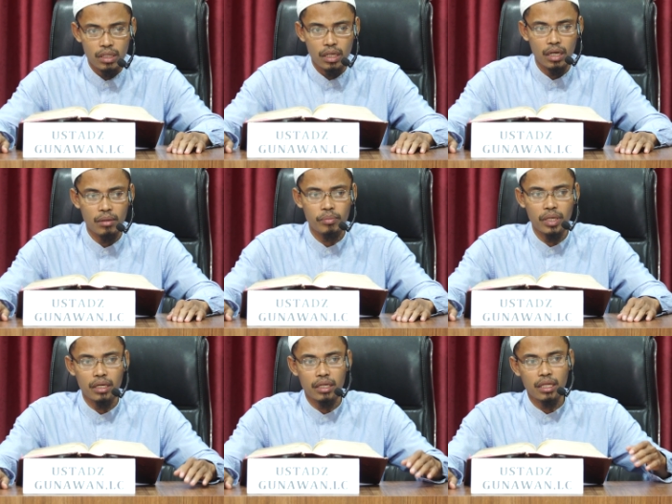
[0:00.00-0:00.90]

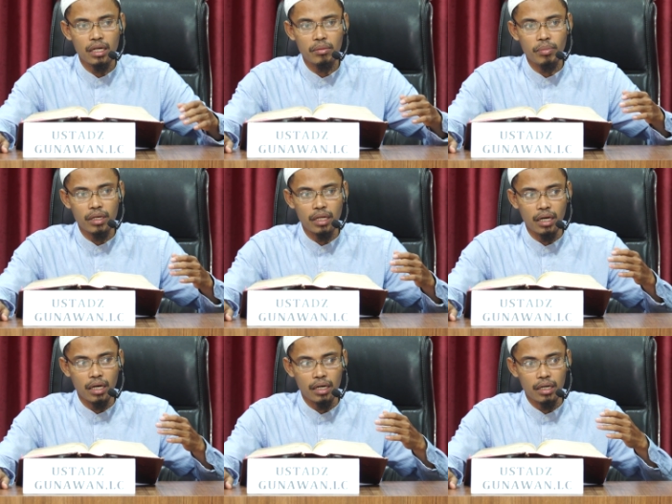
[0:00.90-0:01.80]
lebih
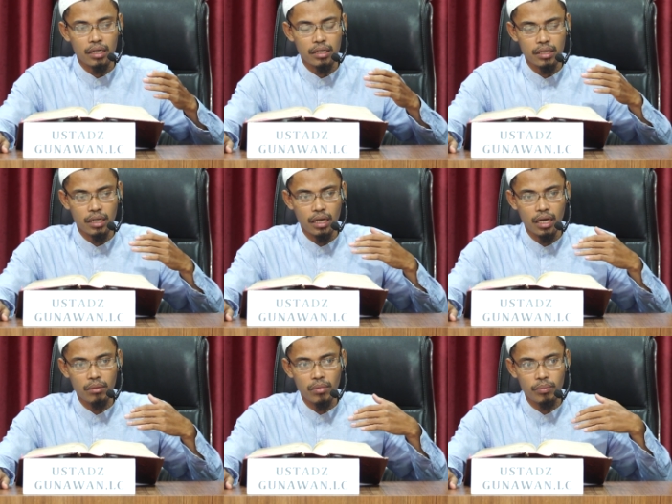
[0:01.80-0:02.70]
daripada ya
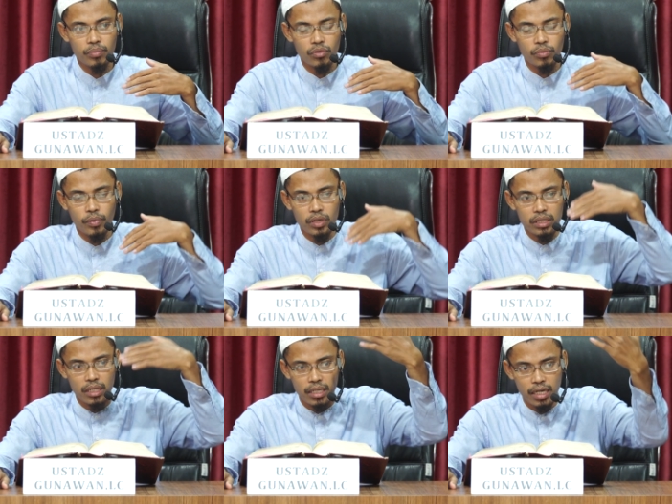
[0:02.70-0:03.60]

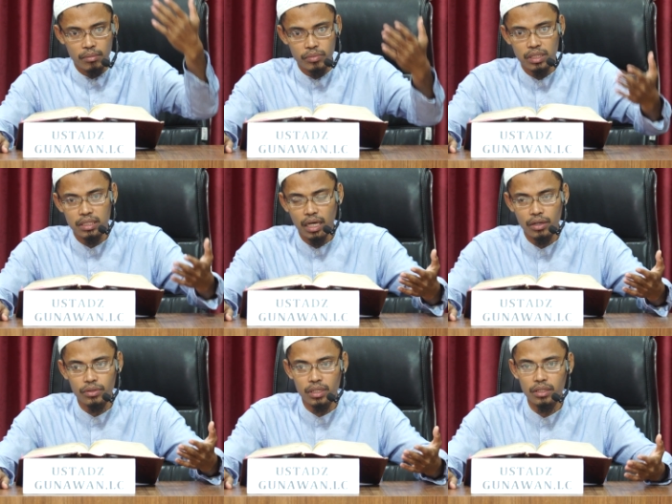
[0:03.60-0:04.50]
50% dalam
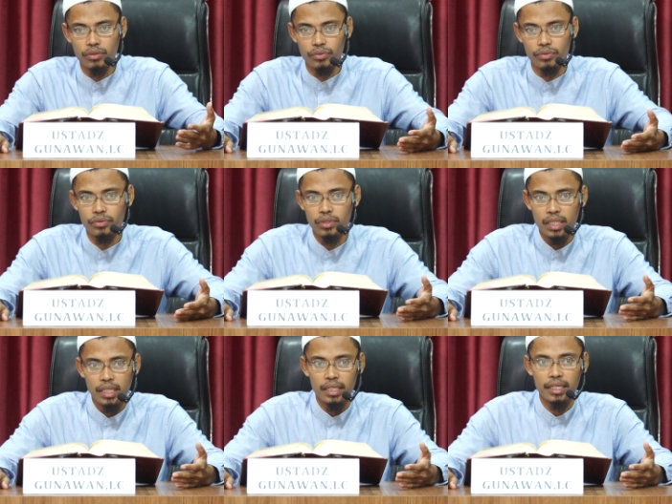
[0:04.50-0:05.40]
setahun itu
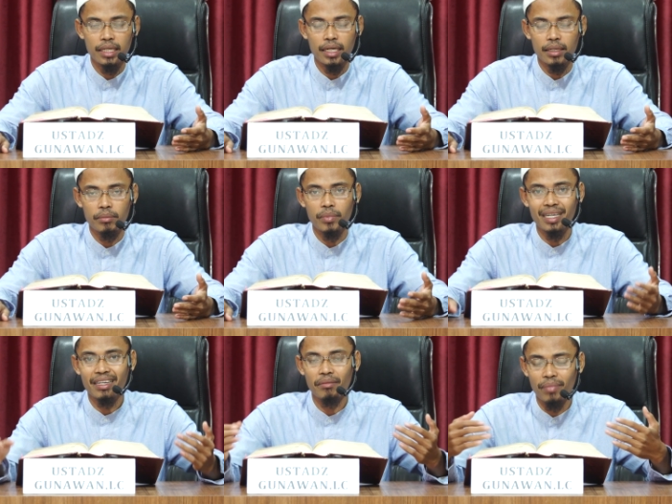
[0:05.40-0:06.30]
dia
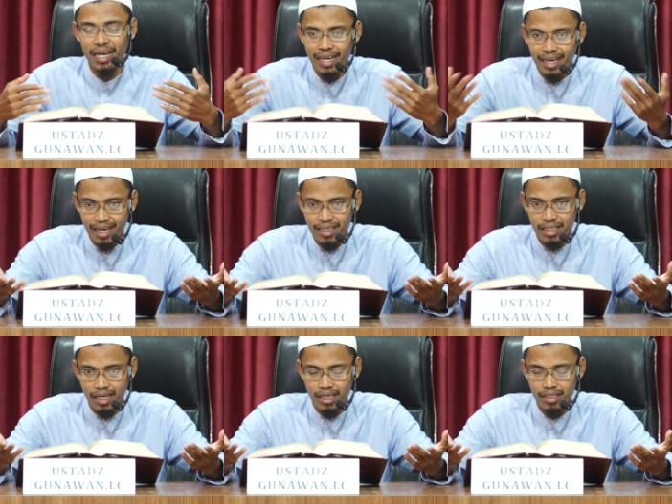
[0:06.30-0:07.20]

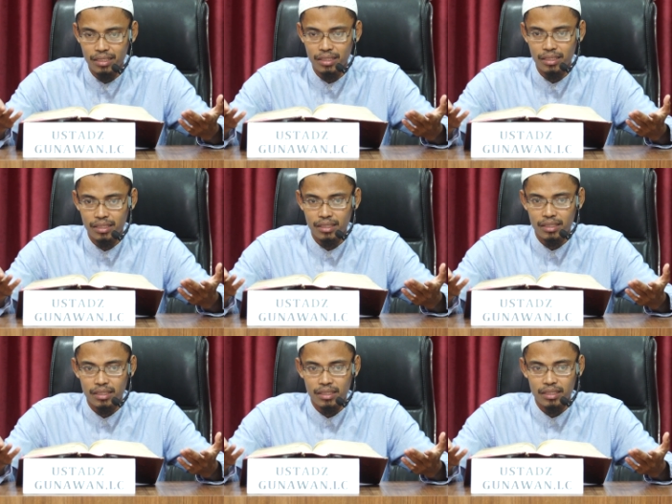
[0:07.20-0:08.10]
menggembalakannya
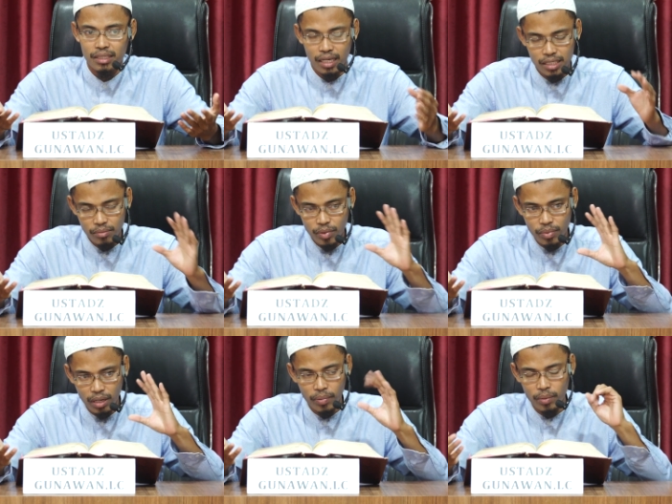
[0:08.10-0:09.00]
hanya
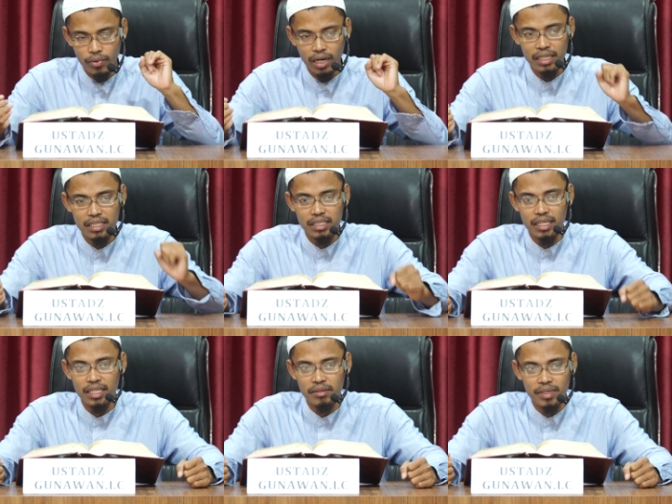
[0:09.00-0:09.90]
beberapa bulan sejak
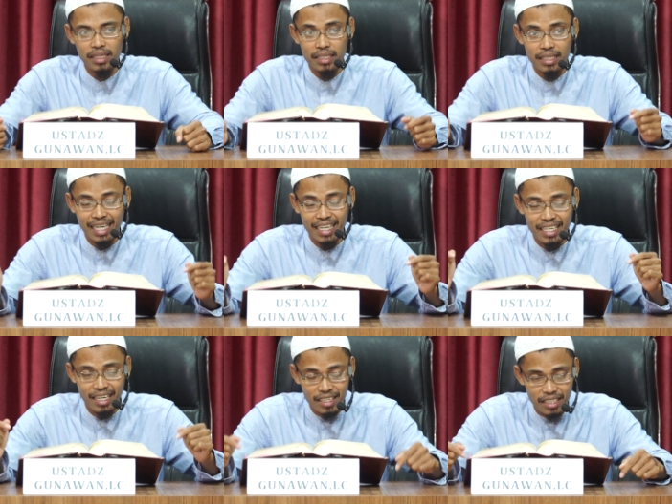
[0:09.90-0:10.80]
dia
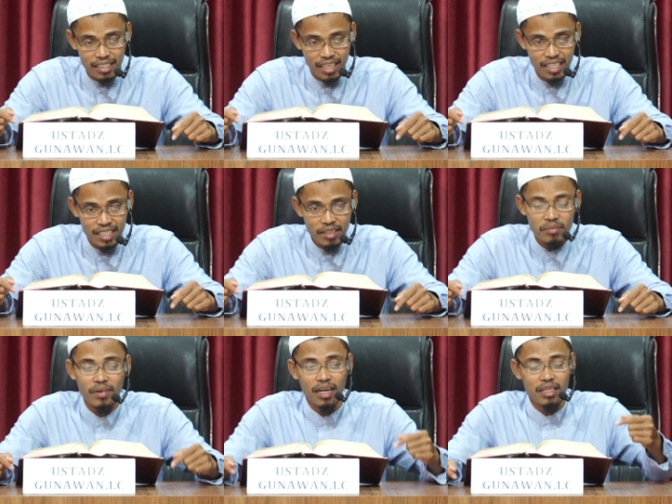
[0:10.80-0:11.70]
mengkandanginya
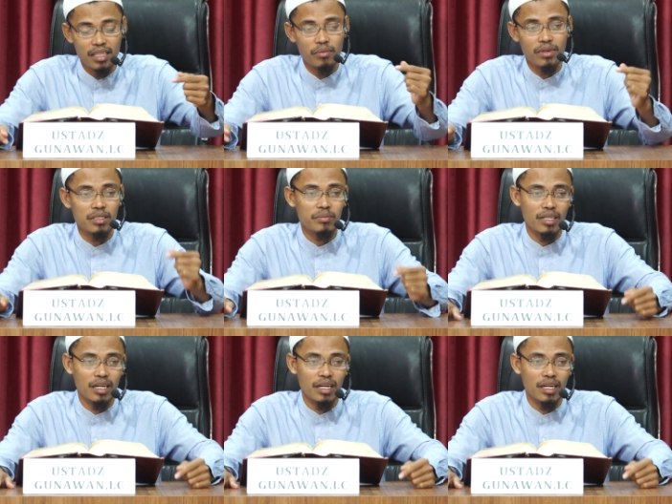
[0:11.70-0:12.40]
maka tetap wajib